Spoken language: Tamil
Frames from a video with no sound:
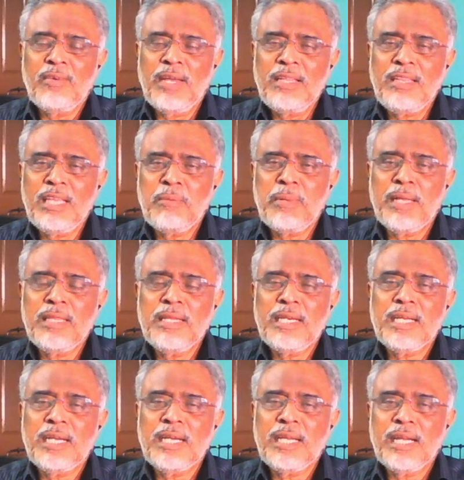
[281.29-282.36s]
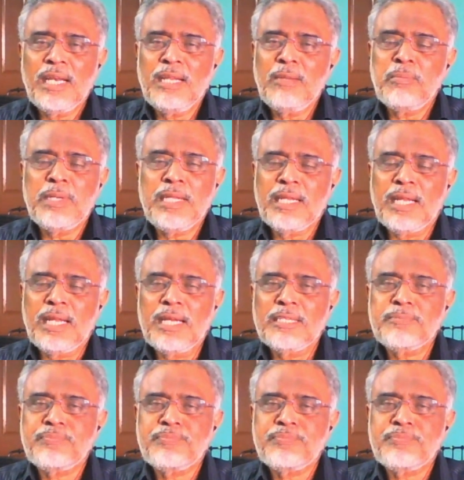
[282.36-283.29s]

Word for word: வைத்தியம் பார்த்துக்கிட்டு இருக்க டாக்டர்னு இப்படி இருக்கிறாங்க